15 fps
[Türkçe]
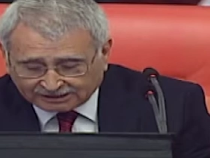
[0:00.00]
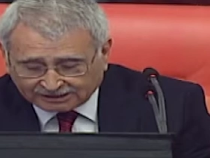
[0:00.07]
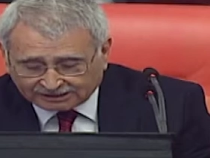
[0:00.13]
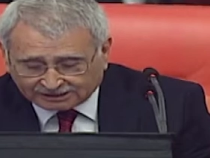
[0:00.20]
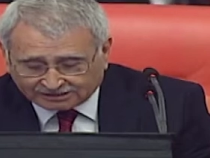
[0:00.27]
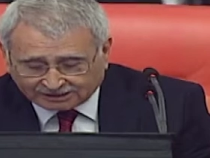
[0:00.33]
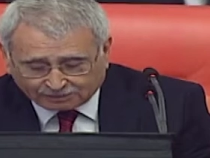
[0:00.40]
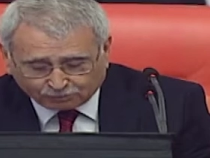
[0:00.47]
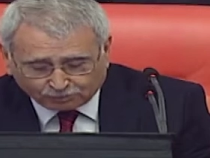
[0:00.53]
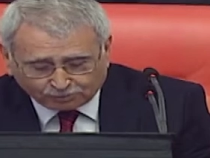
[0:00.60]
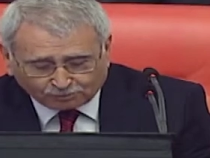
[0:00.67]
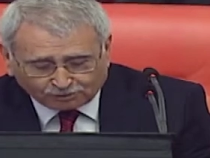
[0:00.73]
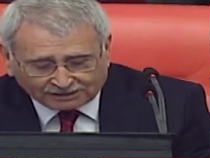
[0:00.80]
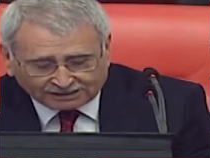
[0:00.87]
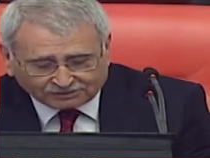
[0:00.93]

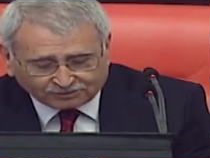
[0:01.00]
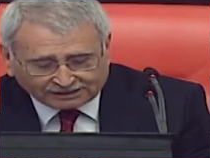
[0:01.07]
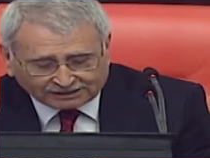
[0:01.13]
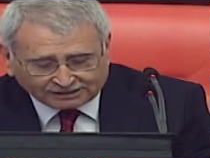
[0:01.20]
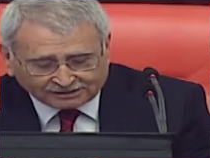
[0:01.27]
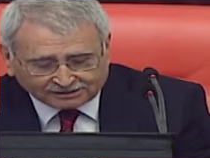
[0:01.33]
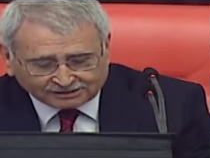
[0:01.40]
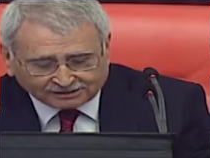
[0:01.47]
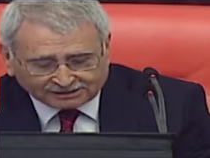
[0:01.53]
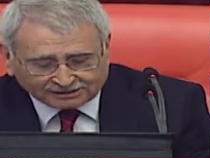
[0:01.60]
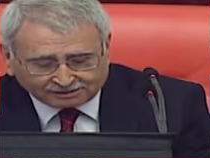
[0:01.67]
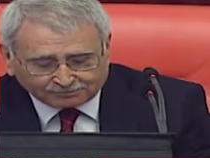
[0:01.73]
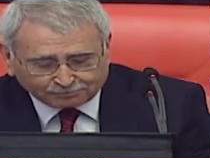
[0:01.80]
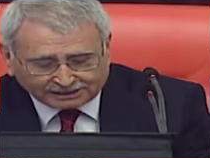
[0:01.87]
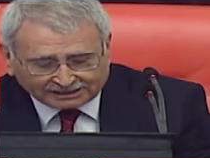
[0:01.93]
İstanbul Milletvekili
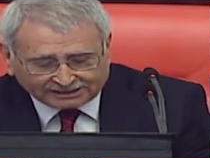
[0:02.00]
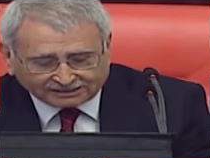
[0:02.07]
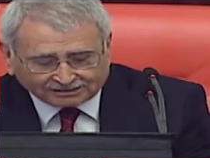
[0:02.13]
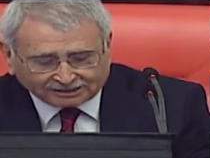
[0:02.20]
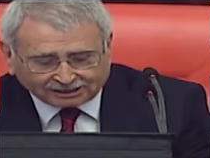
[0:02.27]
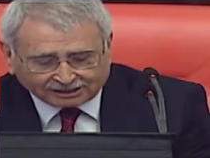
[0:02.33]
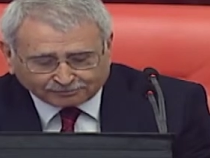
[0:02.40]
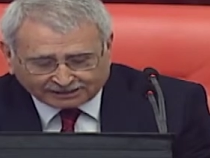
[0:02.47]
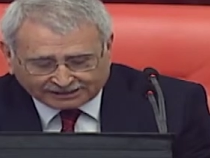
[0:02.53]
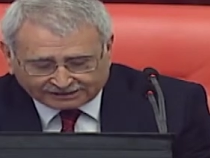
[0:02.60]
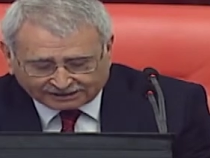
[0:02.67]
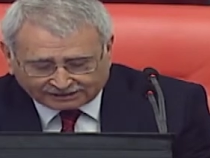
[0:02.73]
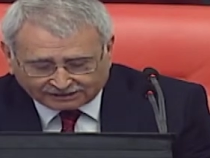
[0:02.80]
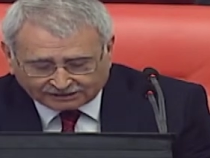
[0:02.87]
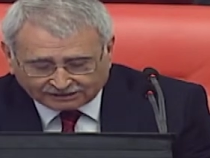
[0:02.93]
Sayın Berat
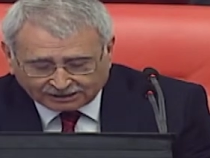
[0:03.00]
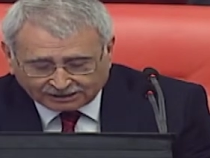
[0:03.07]
Albayrak,